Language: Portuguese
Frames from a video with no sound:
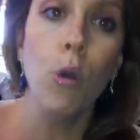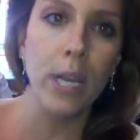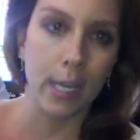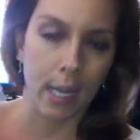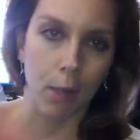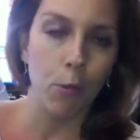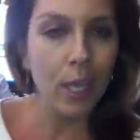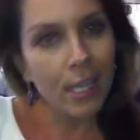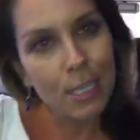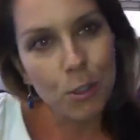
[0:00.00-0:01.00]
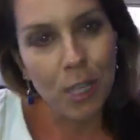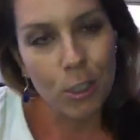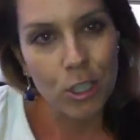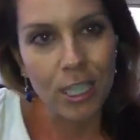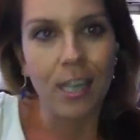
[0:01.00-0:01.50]
única, o que, que isso
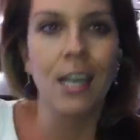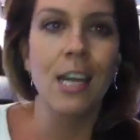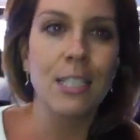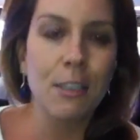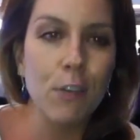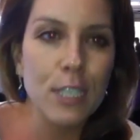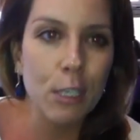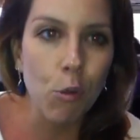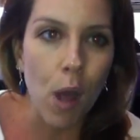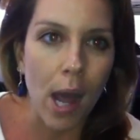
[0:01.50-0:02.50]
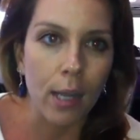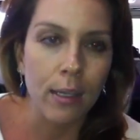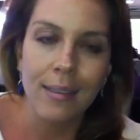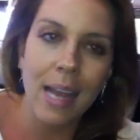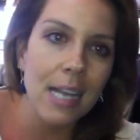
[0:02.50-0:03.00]
quer dizer? Se você doar
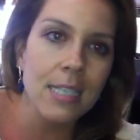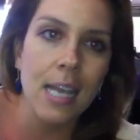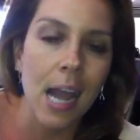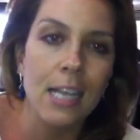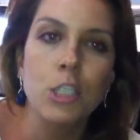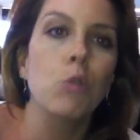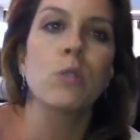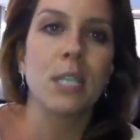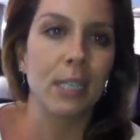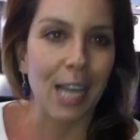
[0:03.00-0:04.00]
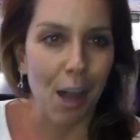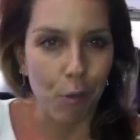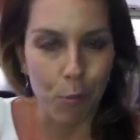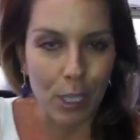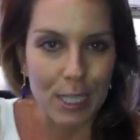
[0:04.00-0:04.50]
10 reais e um
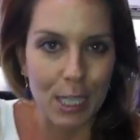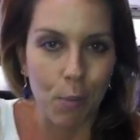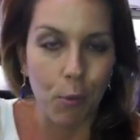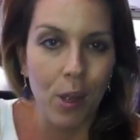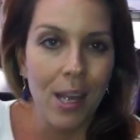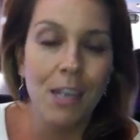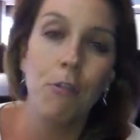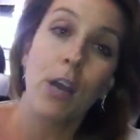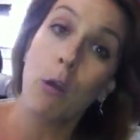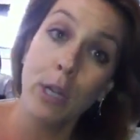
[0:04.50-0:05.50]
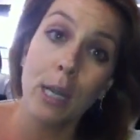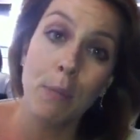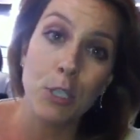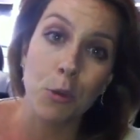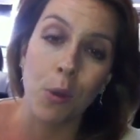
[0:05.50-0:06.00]
centavo, por exemplo, e for a única
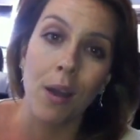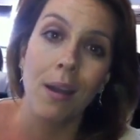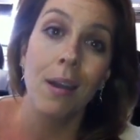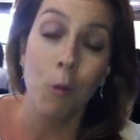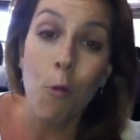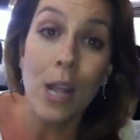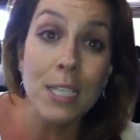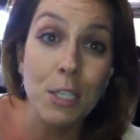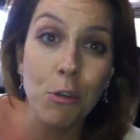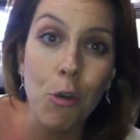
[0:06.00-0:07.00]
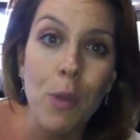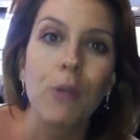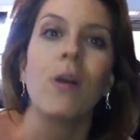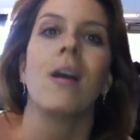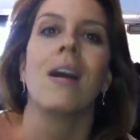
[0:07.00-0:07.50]
pessoa com esse
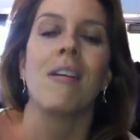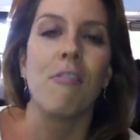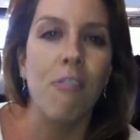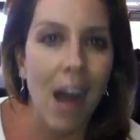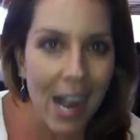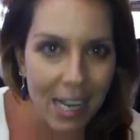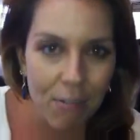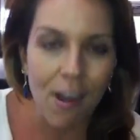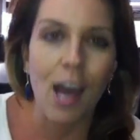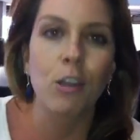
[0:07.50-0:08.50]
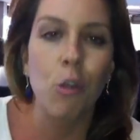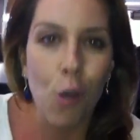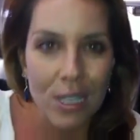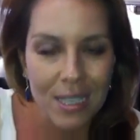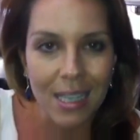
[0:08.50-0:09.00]
número, vai levar
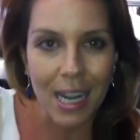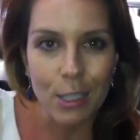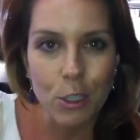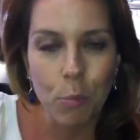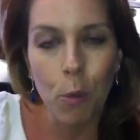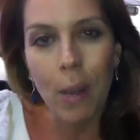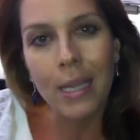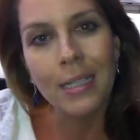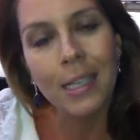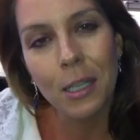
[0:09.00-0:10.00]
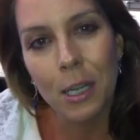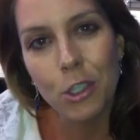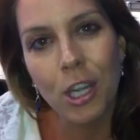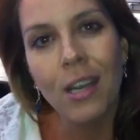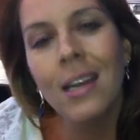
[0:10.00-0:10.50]
dois ingressos para o Planeta
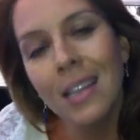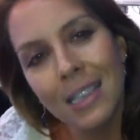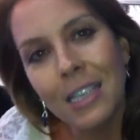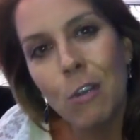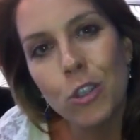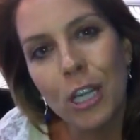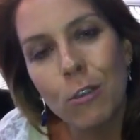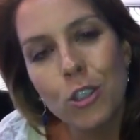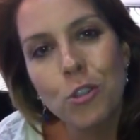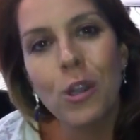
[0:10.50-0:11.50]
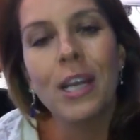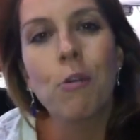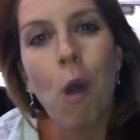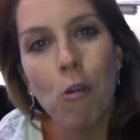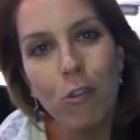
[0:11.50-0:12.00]
Atlântica e ainda tem o direito de
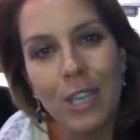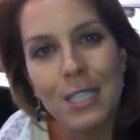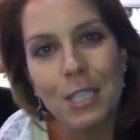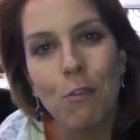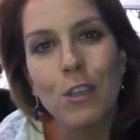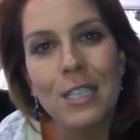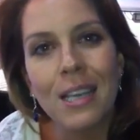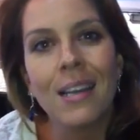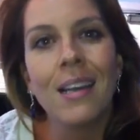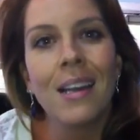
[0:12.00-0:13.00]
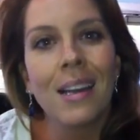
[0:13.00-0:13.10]
escolher qual fundação você